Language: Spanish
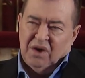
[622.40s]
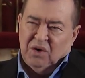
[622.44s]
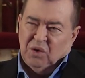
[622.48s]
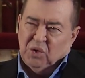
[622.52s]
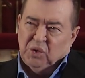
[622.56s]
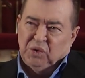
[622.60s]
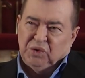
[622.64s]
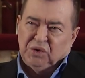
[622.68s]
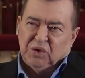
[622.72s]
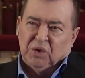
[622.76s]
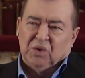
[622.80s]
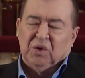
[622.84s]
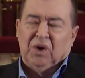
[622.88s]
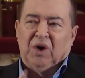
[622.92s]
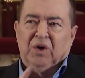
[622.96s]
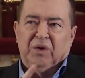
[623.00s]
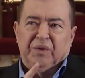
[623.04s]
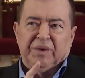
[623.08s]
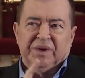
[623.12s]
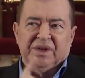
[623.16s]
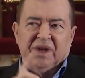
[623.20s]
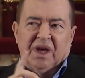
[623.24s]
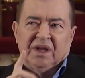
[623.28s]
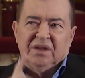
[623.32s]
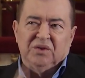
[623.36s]
junto con la
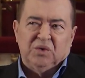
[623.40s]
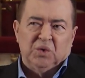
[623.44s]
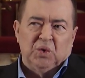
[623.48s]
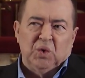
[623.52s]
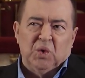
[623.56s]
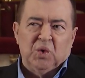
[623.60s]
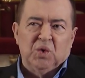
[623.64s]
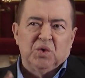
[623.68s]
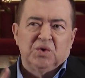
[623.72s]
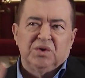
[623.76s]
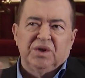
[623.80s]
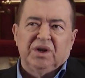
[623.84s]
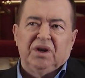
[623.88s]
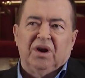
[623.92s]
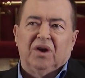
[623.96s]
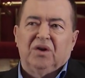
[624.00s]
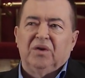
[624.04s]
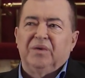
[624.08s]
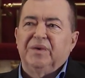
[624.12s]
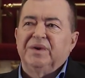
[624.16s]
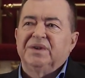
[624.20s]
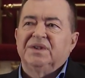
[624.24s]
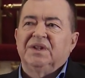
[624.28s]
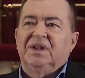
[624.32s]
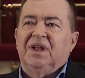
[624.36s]
Universidad de Toulouse y la
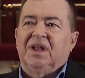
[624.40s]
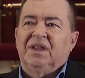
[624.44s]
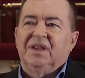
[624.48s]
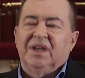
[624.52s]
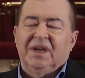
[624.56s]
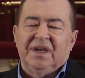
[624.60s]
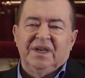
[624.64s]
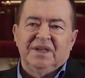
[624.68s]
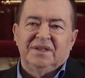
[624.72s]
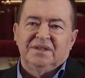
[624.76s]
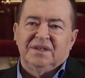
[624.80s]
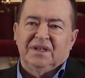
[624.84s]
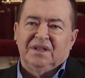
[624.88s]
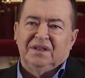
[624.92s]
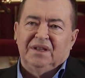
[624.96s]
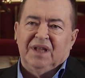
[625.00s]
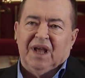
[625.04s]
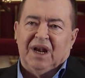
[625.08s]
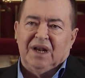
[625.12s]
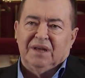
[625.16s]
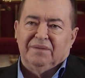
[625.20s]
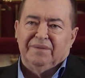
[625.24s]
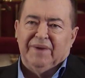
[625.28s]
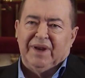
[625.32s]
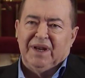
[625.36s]
Universidad de Gießen de
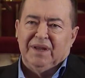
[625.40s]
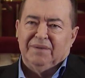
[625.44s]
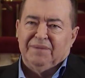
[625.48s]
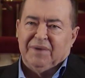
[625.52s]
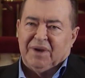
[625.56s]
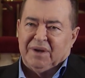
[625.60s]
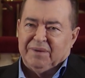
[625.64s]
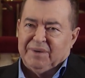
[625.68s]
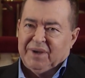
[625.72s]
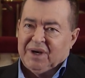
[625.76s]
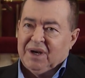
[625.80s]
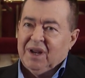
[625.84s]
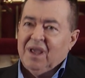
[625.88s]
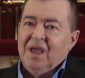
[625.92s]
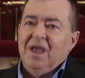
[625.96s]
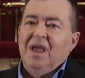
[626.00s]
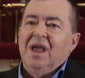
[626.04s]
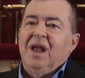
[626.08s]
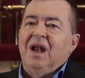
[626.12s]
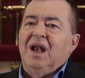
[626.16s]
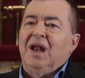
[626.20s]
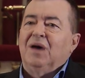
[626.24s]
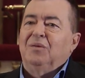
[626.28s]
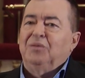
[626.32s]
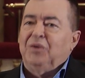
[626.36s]
Alemania para ver
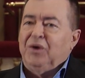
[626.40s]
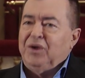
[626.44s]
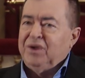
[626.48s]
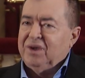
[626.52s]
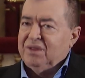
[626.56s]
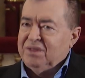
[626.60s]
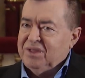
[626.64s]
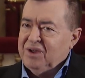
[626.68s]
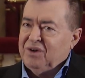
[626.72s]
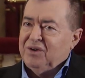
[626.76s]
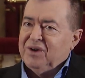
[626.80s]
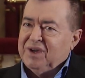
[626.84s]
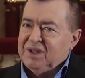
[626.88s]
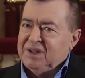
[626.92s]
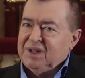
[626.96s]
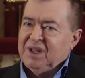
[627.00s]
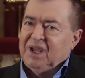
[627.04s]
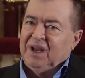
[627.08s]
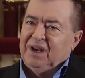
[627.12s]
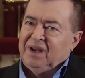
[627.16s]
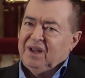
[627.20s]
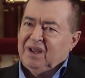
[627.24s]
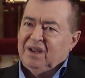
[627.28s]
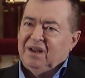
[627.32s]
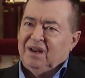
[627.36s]
la proyección que
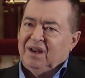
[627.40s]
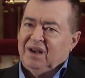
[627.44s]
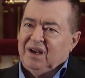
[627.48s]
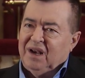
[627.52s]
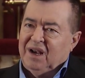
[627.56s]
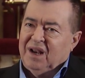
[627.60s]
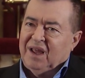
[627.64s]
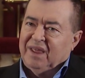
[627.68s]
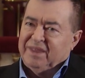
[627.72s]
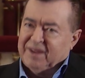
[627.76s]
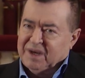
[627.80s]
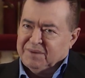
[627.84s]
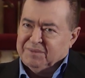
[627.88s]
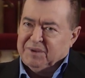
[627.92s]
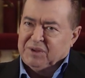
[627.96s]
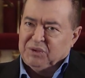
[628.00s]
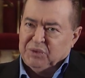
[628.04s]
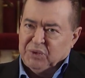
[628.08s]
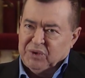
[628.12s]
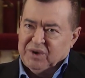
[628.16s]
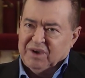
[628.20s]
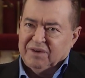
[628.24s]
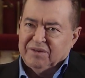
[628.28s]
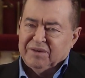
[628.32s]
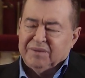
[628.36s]
tiene la
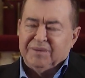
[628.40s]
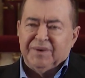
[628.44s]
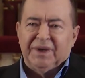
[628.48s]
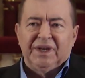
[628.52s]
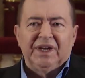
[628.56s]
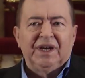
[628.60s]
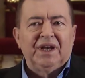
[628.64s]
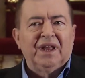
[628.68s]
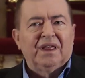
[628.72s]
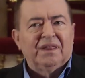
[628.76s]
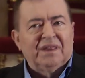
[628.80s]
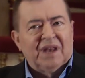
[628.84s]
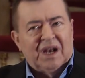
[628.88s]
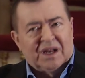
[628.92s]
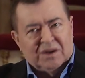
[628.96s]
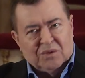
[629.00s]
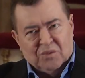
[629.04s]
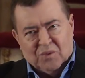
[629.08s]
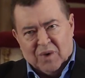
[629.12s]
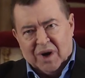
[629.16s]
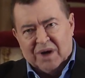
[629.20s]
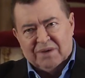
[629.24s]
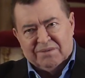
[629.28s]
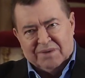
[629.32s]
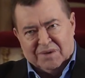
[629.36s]
dramaturgia femenina, de la
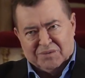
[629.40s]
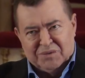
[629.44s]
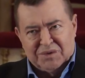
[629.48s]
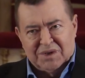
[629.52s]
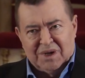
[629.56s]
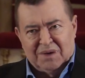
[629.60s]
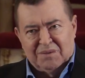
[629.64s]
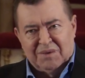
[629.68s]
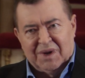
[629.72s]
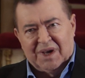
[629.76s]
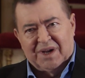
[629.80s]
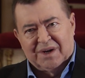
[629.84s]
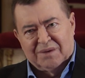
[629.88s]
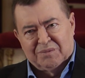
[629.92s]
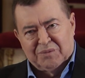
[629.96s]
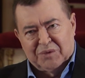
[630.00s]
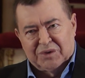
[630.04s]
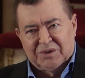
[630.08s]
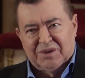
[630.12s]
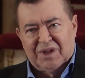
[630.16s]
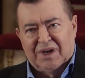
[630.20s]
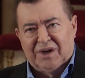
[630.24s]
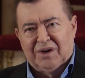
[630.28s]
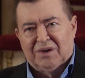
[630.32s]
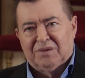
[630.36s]
cual vamos a hablar
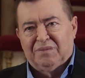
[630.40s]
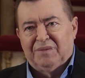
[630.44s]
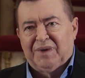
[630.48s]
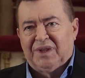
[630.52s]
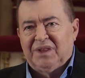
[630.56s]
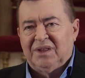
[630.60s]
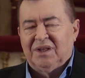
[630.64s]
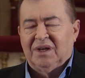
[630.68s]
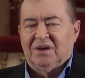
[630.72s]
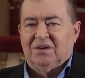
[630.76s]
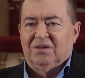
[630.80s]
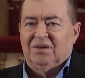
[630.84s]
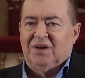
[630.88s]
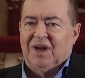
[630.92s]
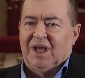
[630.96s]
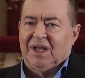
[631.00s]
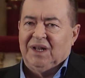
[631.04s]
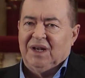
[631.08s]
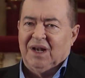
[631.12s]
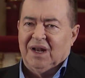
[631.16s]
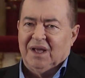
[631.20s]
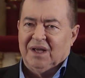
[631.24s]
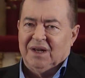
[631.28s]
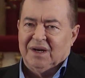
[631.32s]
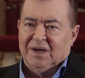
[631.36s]
posteriormente con
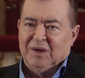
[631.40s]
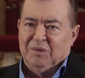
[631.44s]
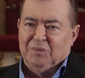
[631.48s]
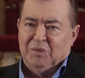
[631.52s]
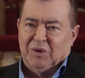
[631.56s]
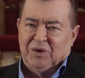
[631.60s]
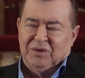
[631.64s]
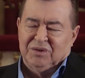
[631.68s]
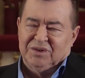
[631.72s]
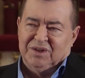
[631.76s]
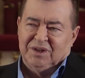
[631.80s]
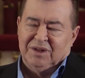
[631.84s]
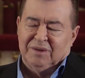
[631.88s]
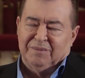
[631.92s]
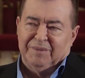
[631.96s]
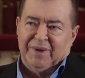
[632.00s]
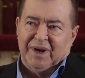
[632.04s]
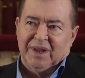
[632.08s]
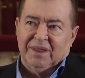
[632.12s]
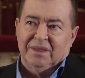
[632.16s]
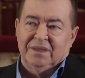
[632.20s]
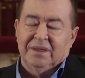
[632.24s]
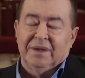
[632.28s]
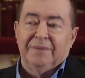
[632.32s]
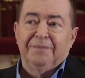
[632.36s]
Laila Ripoll, si te
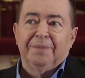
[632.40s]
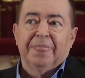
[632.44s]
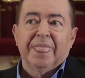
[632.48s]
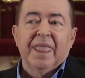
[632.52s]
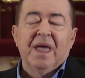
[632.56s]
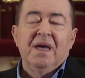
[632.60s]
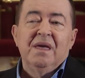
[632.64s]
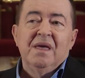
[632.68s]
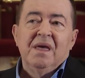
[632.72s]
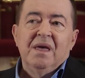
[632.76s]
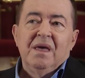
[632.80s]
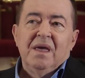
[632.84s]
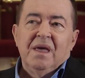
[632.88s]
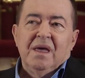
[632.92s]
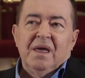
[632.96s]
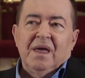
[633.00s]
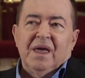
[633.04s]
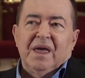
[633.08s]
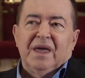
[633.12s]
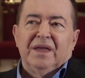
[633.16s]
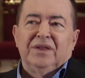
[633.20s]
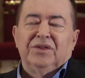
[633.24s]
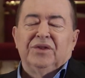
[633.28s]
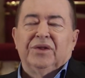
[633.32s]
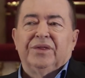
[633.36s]
parece.
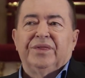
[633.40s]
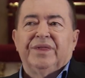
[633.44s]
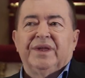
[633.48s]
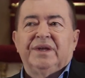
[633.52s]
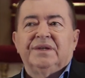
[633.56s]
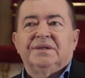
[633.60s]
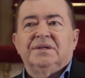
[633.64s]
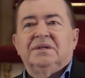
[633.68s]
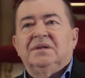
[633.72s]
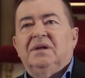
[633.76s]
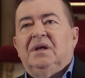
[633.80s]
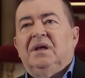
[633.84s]
Entonces,